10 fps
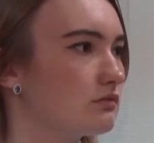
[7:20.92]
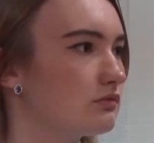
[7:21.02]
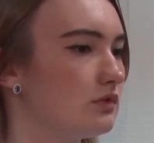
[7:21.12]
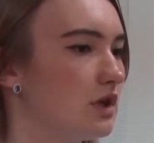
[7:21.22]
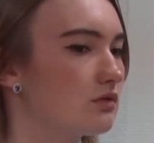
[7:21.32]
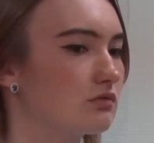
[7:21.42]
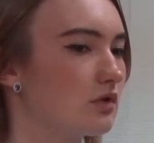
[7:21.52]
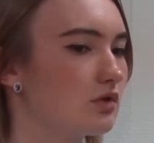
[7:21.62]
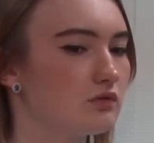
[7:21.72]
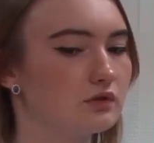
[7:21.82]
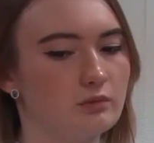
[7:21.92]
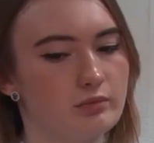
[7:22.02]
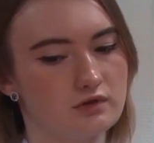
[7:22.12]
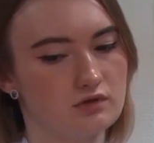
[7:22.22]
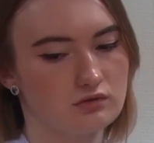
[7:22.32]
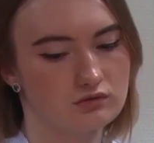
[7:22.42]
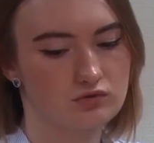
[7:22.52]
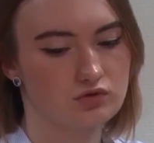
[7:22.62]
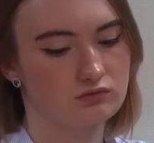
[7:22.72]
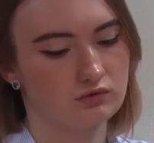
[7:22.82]
Нету какого-то определенного,
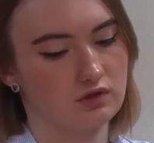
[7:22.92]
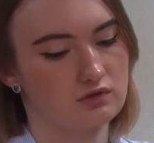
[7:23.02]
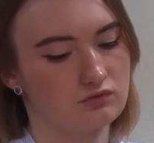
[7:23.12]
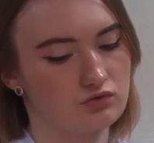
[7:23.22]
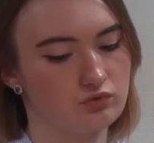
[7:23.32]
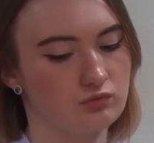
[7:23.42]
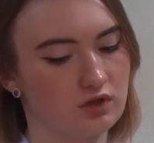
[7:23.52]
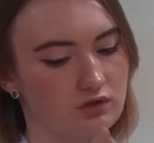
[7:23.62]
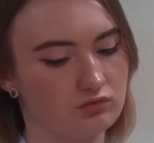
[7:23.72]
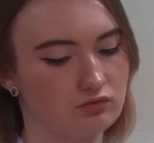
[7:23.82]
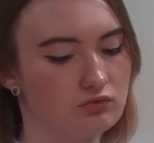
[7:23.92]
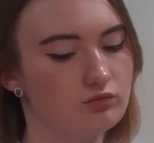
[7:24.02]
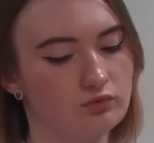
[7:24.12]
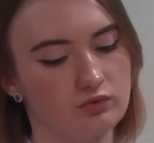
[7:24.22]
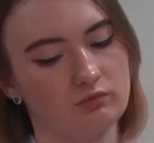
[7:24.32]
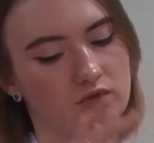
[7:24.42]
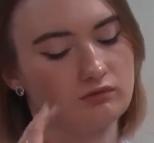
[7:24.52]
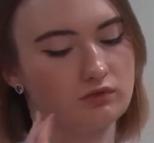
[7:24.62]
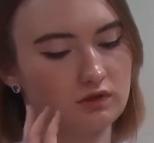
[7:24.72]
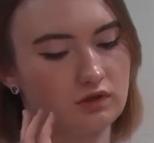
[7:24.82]
то, что вот я слушаю именно эту группу,
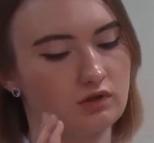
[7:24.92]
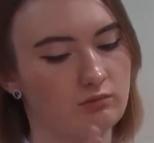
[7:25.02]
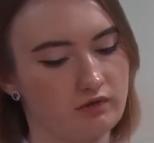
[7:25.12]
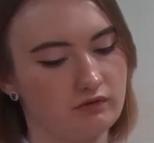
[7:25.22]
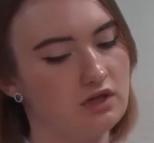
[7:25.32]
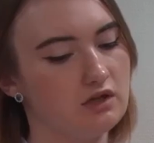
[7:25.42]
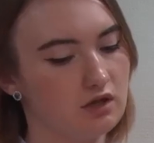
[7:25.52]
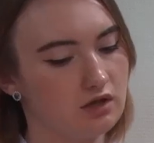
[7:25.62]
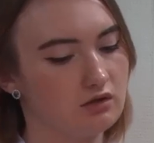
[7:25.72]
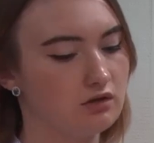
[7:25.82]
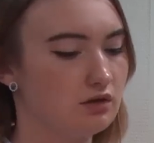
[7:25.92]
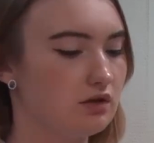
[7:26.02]
именно вот это направление.